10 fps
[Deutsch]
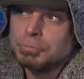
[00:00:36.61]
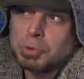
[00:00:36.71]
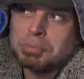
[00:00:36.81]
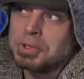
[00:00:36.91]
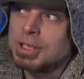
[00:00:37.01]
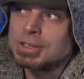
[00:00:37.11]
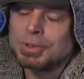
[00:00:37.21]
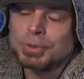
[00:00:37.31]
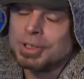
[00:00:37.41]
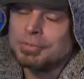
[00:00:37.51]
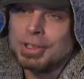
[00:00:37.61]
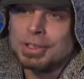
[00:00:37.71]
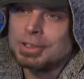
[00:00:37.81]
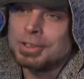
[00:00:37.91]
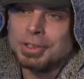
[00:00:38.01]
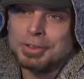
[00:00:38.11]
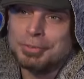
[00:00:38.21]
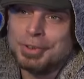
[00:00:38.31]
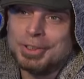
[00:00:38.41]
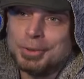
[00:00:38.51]
tut mich jetzt auch nicht wirklich
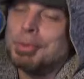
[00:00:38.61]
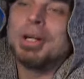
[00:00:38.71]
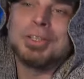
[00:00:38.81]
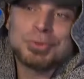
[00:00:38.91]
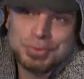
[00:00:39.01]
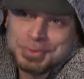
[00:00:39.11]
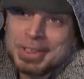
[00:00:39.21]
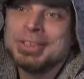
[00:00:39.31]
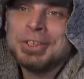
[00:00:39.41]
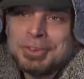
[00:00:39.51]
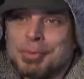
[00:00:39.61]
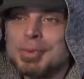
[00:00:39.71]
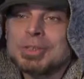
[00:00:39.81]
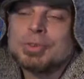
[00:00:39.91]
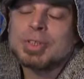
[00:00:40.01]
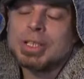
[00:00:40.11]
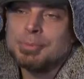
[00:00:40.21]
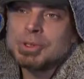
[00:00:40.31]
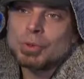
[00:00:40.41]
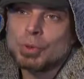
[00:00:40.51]
irgendwie überraschen, wenn man so aufs
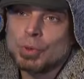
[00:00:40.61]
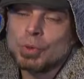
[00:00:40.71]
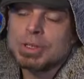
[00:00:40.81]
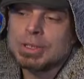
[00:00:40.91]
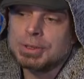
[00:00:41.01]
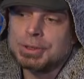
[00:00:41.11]
Leben zurückguckt.